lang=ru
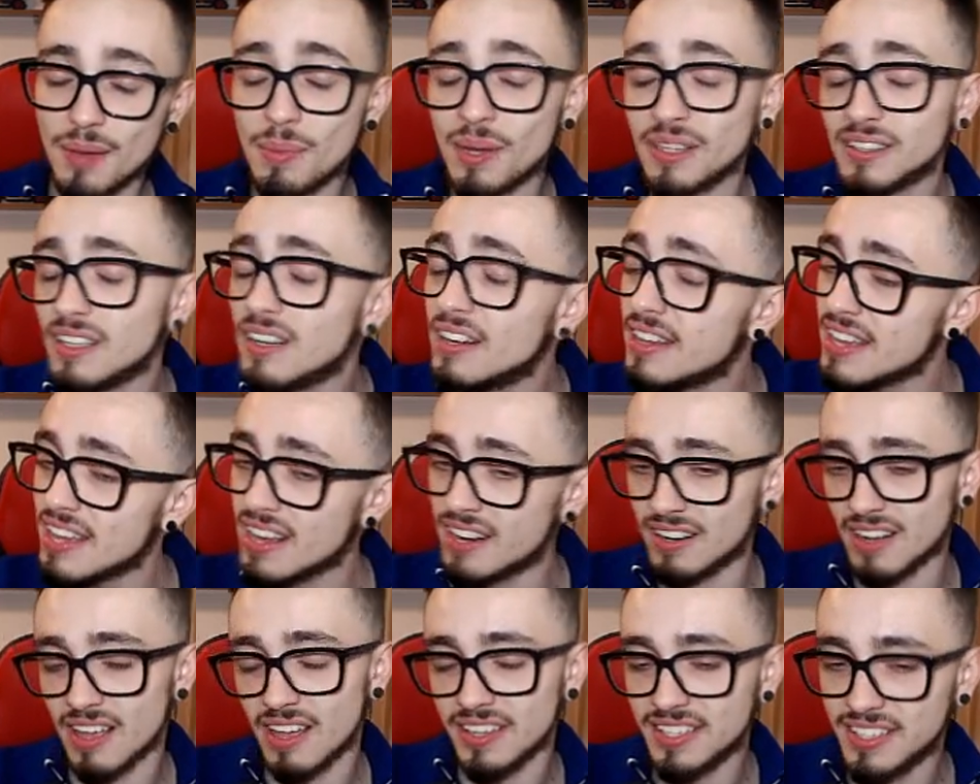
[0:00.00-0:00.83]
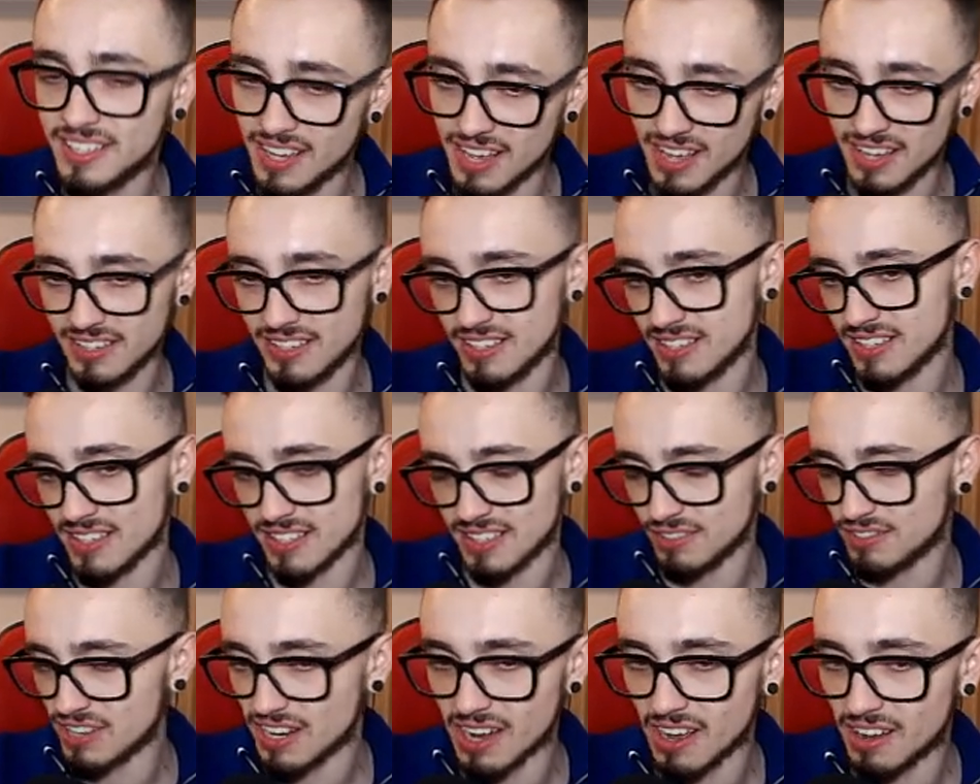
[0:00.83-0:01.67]
Я модельер Едик,
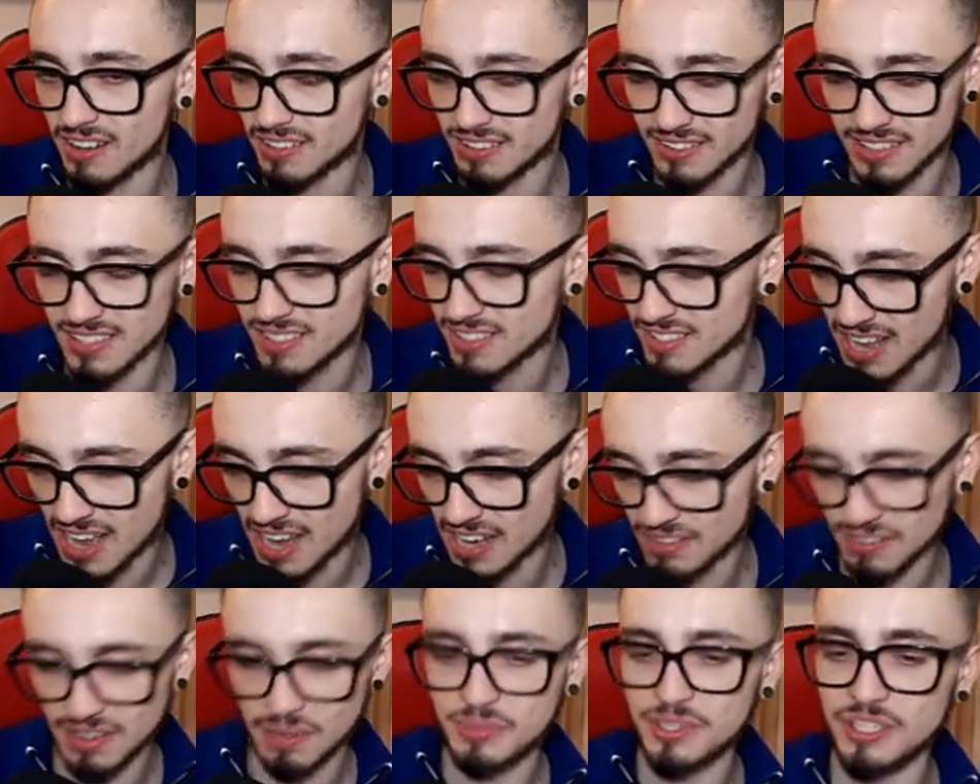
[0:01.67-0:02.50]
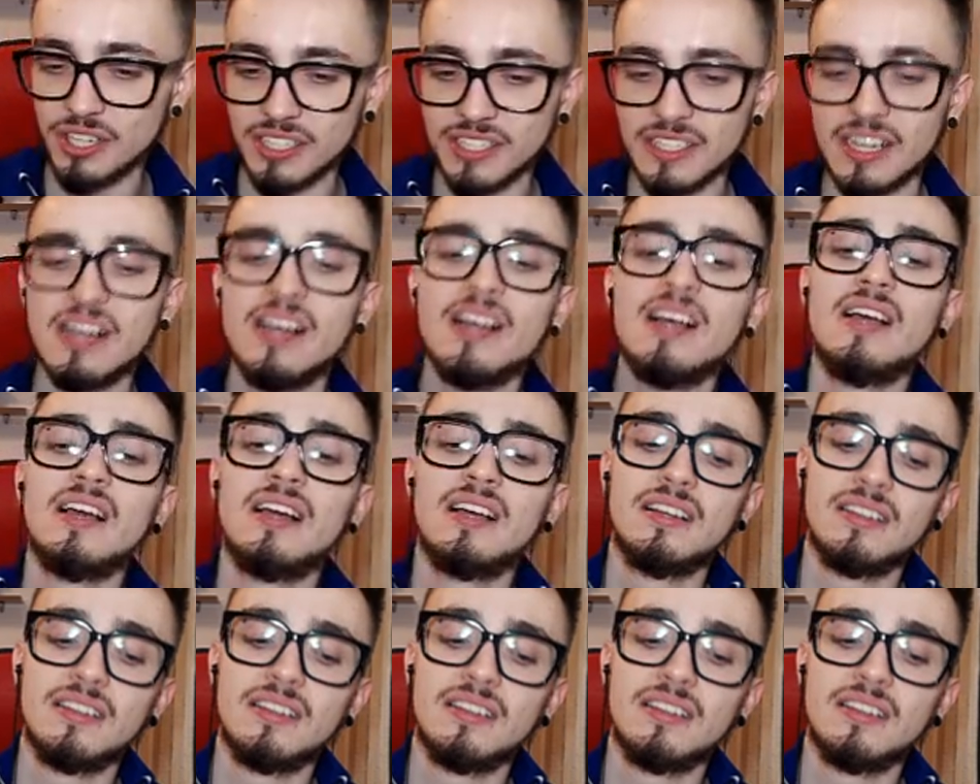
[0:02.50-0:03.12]
если вы не знали вообще-то.